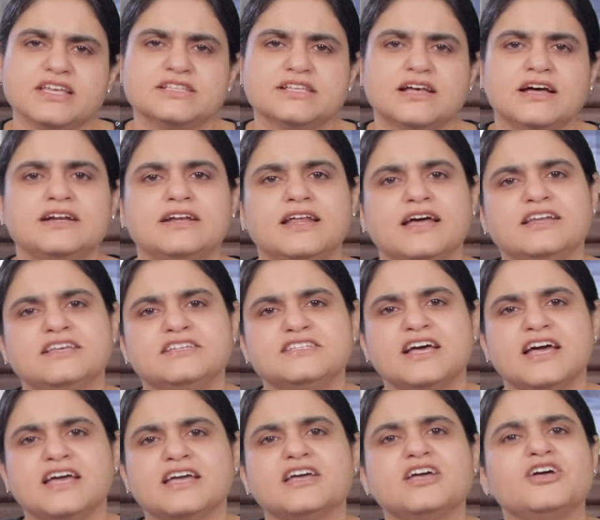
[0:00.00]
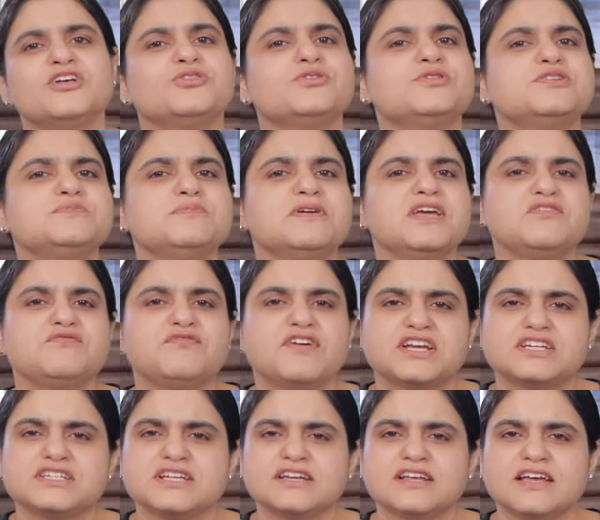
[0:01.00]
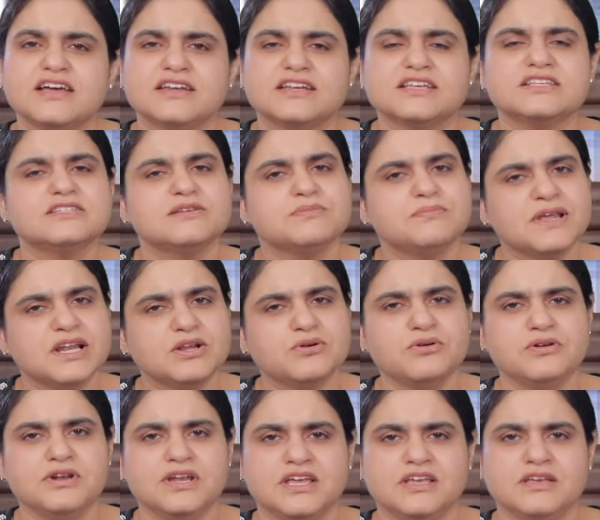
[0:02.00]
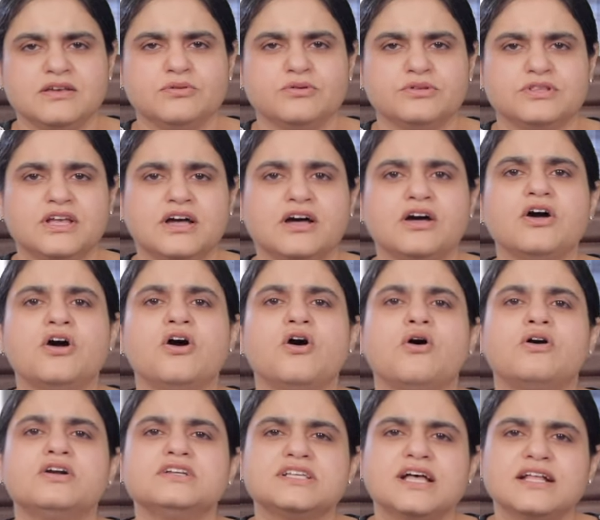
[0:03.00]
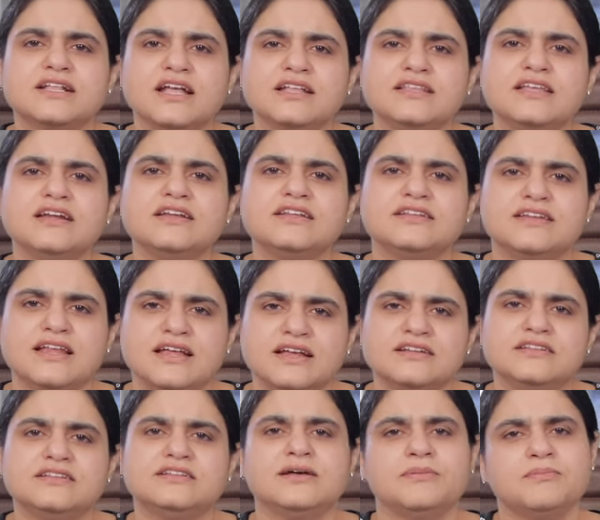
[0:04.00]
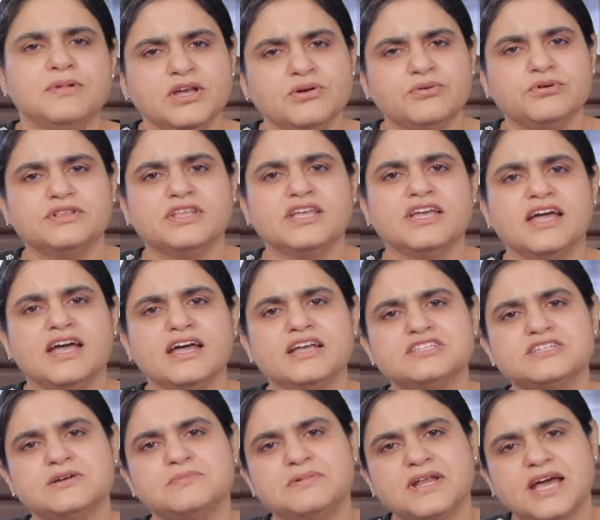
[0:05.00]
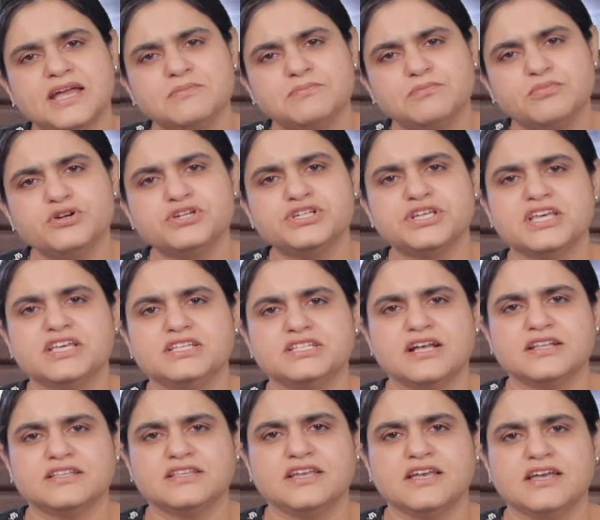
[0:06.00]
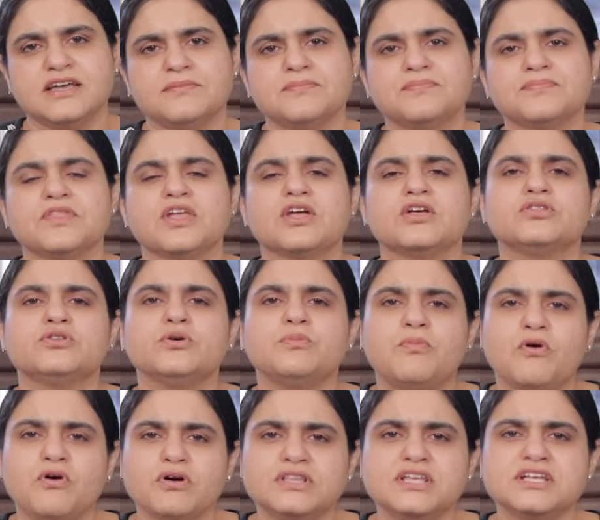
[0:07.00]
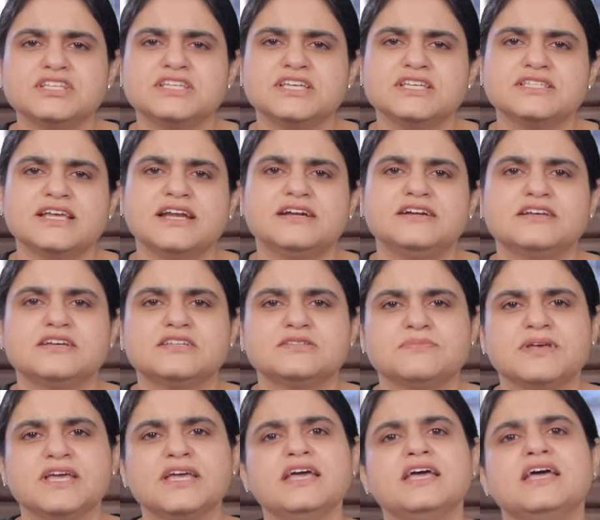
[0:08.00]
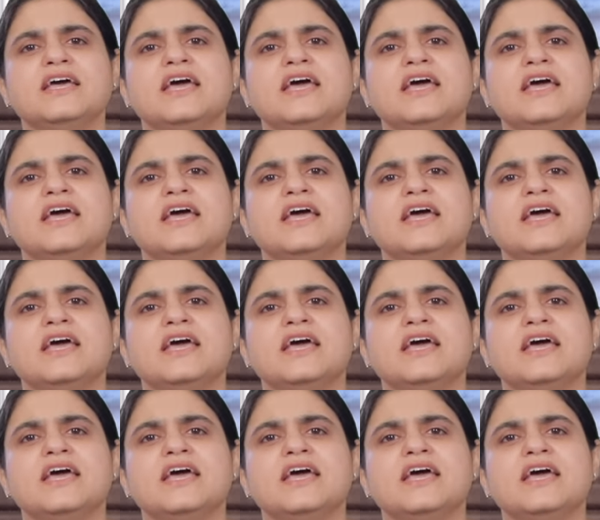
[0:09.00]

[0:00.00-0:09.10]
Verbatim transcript: के साथ डाली जाए तो इसमें इन्फेक्शन का रिस्क बिल्कुल नहीं होता और ज़्यादातर दर्द तभी होती है जब डाई पुश की जाती है तो बहुत अच्छे सेंटर्स में